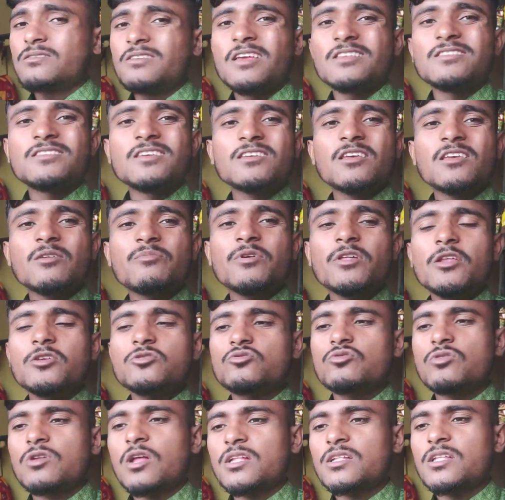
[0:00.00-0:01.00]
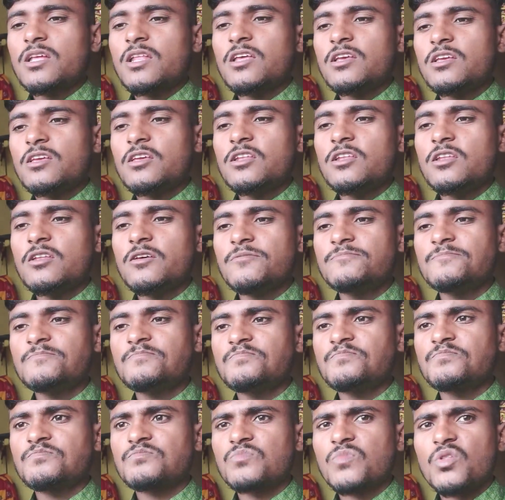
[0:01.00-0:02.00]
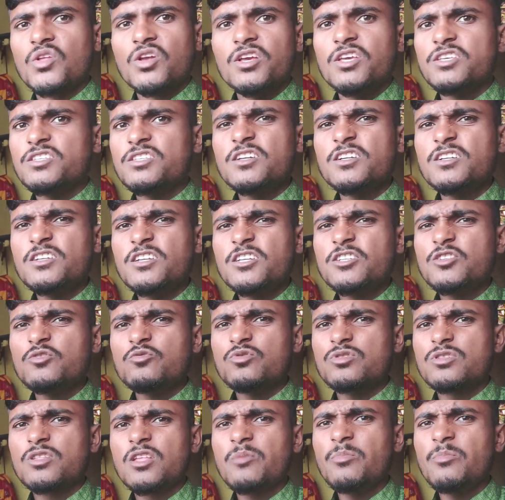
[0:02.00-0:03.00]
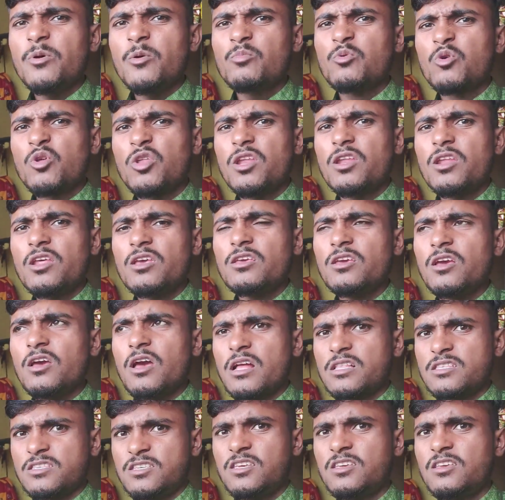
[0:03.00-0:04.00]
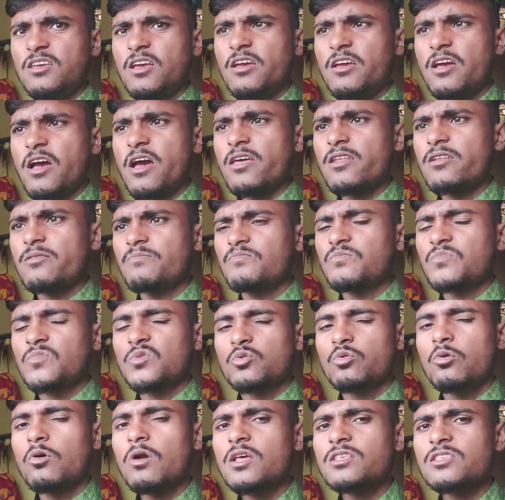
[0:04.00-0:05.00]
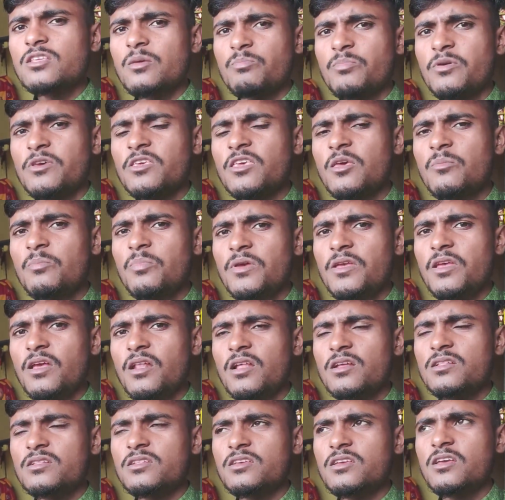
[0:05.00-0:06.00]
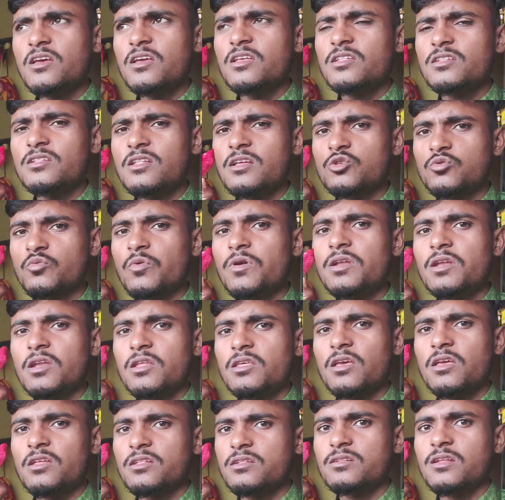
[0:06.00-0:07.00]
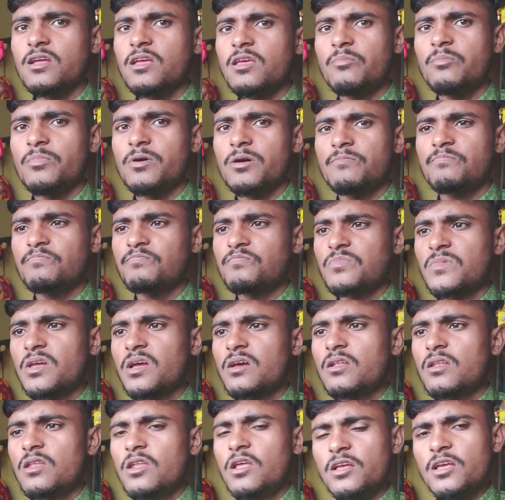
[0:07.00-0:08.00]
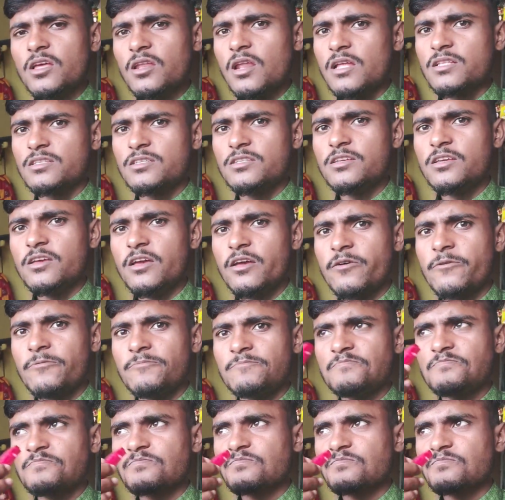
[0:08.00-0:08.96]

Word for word: जैसे कि मैंने सुना था लेकिन इसकी टेस्ट उतनी भी बुरी नहीं है अच्छी है यार थोड़ा सा फीकी फीकी लगती है इतना स्वीट नहीं है इतना ही लेकिन अच्छी है